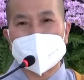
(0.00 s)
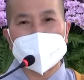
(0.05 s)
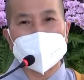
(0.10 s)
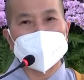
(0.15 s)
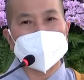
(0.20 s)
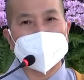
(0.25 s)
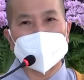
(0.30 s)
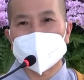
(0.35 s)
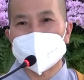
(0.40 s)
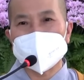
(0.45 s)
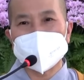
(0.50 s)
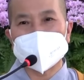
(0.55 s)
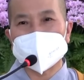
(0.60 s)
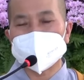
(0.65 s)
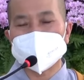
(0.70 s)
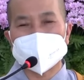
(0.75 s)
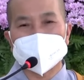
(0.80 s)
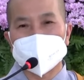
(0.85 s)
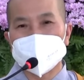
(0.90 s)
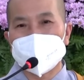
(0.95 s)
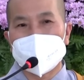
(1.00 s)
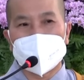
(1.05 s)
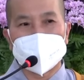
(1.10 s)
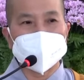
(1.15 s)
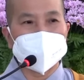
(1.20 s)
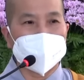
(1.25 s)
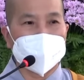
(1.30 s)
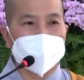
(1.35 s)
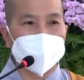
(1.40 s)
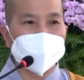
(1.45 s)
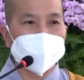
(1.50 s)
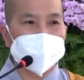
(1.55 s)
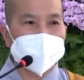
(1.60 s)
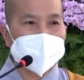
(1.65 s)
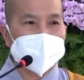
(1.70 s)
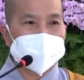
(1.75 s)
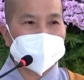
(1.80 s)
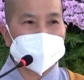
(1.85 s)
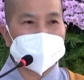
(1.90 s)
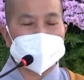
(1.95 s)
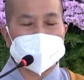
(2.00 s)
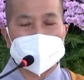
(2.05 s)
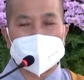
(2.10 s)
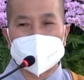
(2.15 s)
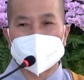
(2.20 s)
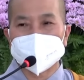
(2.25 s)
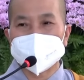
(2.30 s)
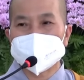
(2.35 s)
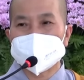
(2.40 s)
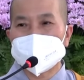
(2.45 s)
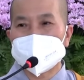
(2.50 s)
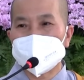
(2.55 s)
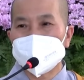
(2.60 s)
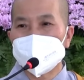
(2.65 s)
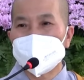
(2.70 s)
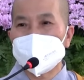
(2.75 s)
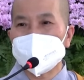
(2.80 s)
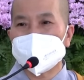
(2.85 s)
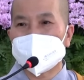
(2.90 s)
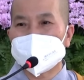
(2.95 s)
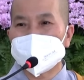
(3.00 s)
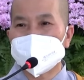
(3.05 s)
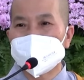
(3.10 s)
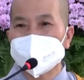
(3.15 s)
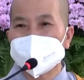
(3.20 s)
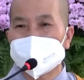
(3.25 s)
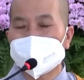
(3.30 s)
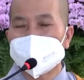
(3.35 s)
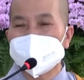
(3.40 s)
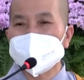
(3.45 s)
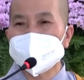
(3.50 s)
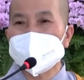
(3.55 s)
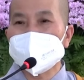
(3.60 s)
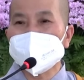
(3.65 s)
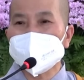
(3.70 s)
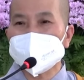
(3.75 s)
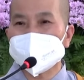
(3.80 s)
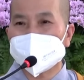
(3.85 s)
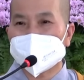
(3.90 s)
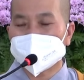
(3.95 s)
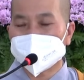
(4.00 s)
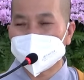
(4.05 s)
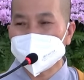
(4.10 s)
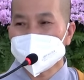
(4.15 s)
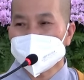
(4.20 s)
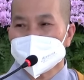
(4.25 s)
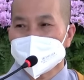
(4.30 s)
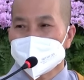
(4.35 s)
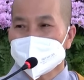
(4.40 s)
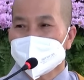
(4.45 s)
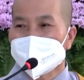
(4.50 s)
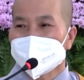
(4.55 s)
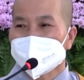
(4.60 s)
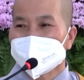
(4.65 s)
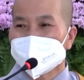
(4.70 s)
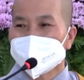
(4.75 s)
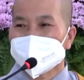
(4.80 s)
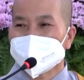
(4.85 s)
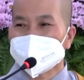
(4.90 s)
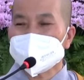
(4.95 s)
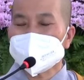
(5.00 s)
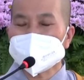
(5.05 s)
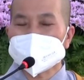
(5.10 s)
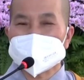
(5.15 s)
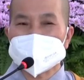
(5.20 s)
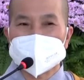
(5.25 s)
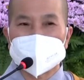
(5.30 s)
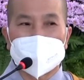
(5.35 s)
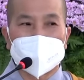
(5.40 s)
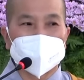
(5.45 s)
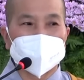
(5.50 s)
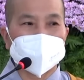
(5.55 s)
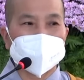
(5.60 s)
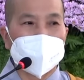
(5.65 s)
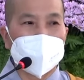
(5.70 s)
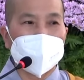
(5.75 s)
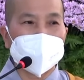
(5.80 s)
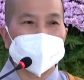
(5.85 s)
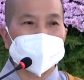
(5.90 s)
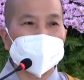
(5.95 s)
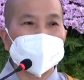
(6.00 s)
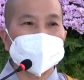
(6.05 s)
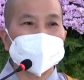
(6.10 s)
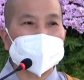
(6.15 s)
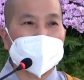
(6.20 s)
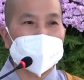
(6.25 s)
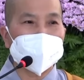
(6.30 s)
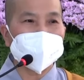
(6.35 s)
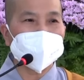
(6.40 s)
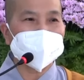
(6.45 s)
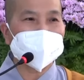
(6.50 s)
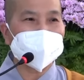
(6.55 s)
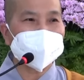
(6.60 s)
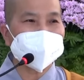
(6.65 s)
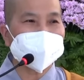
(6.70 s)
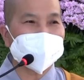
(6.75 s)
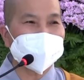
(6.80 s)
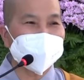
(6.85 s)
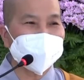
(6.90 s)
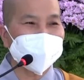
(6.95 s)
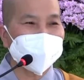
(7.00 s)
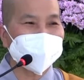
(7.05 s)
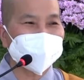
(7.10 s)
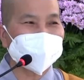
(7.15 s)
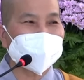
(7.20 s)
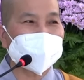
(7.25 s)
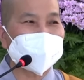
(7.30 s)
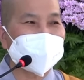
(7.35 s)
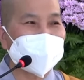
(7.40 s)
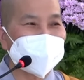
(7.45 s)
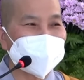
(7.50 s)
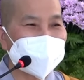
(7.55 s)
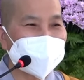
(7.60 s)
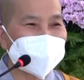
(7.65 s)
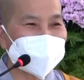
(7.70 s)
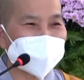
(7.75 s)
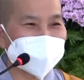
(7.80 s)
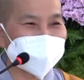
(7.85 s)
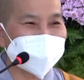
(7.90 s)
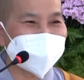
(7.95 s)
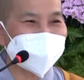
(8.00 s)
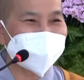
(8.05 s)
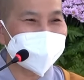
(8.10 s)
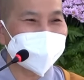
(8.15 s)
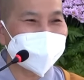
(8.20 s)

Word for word: 3 mà quý vị chịu không nổi thì làm gì quý vị có thể đứng vững trước cái ngọn gió cấp 8, cấp 9, phải không quý vị?